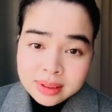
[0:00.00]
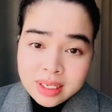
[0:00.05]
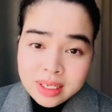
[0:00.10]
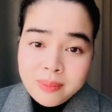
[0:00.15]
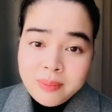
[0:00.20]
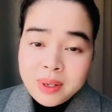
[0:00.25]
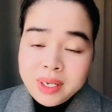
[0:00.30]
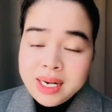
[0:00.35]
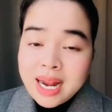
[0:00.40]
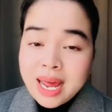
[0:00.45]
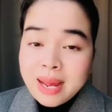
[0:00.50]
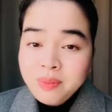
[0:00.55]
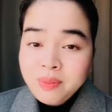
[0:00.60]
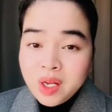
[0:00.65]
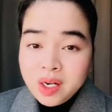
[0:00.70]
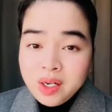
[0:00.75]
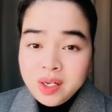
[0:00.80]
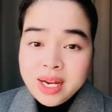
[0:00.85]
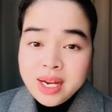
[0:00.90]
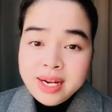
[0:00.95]
thì mình làm
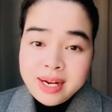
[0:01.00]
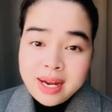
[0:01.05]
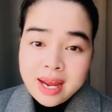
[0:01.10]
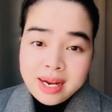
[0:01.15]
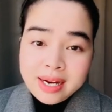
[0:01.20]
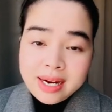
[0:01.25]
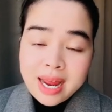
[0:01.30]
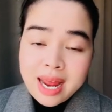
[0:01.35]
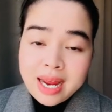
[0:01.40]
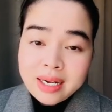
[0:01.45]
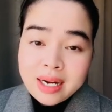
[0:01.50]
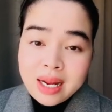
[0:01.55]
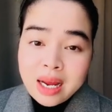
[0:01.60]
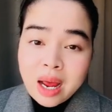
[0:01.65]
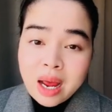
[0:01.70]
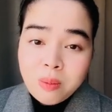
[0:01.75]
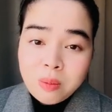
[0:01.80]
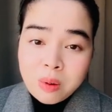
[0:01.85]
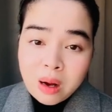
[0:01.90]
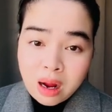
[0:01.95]
những cái nghề khác để
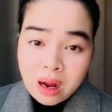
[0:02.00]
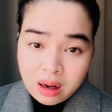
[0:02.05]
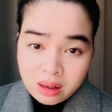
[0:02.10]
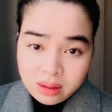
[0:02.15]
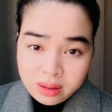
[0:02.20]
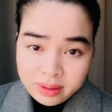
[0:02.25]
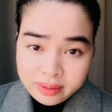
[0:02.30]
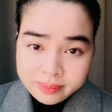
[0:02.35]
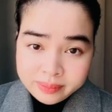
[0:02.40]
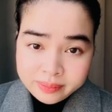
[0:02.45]
học hỏi